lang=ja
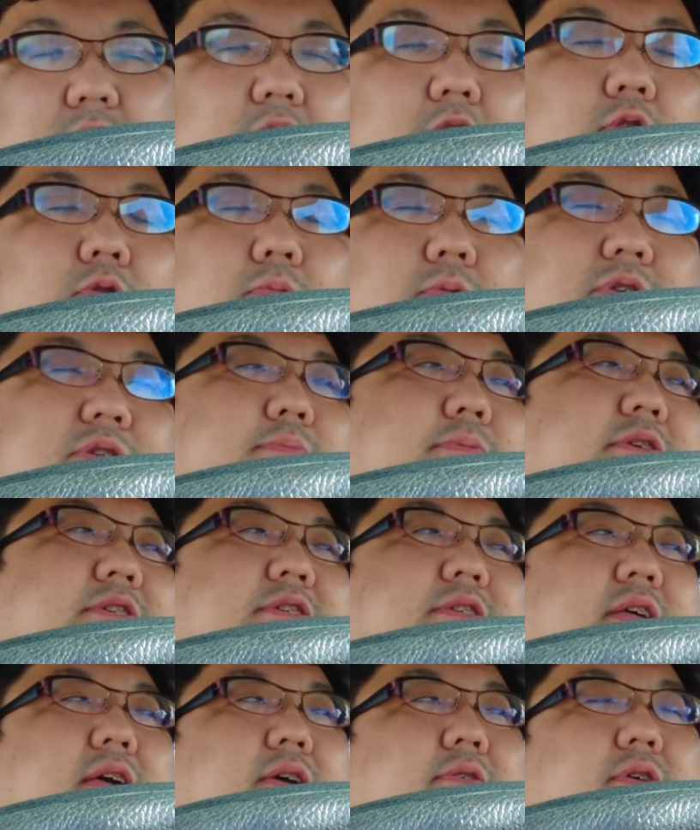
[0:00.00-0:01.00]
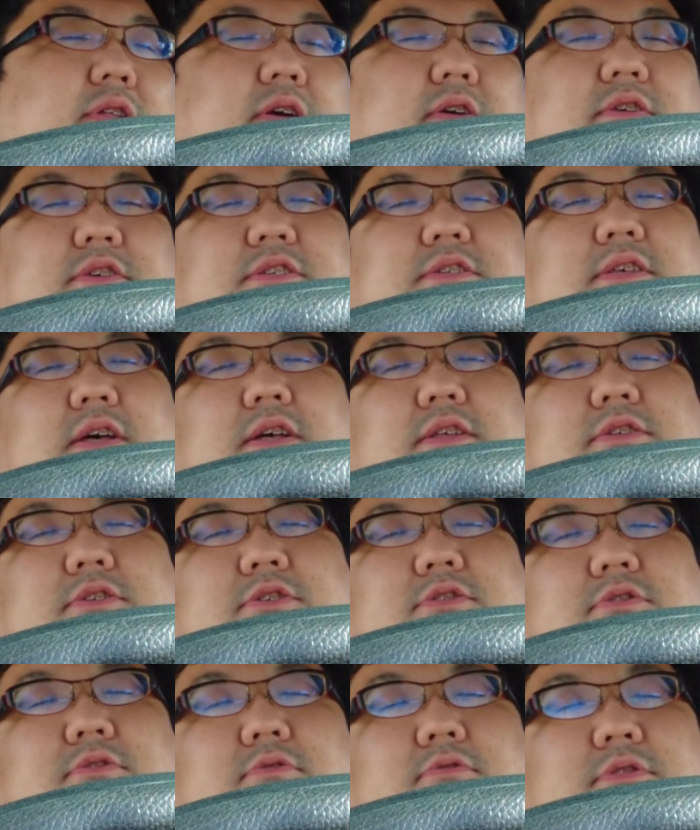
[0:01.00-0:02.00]
日をもちまして、私
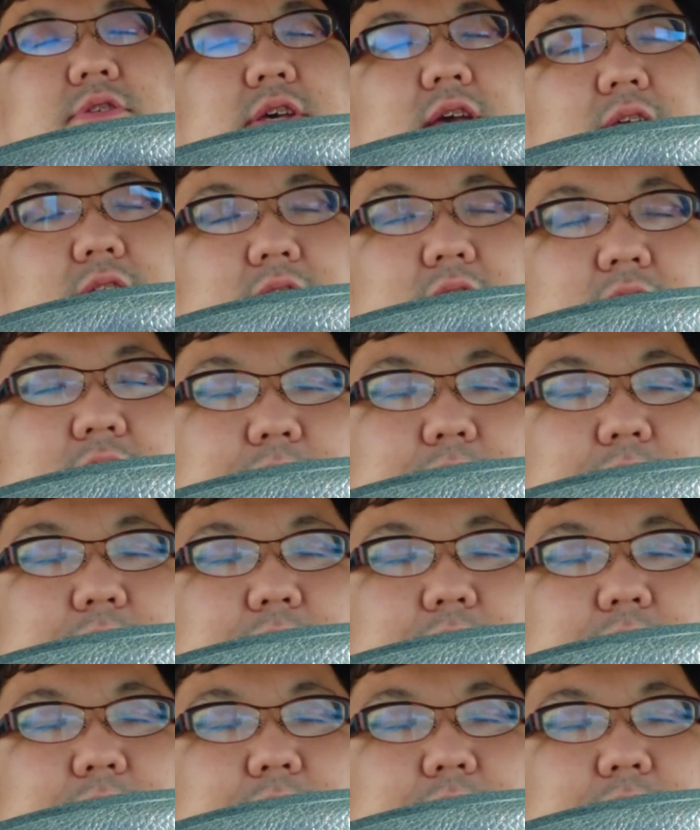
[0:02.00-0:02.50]
35歳に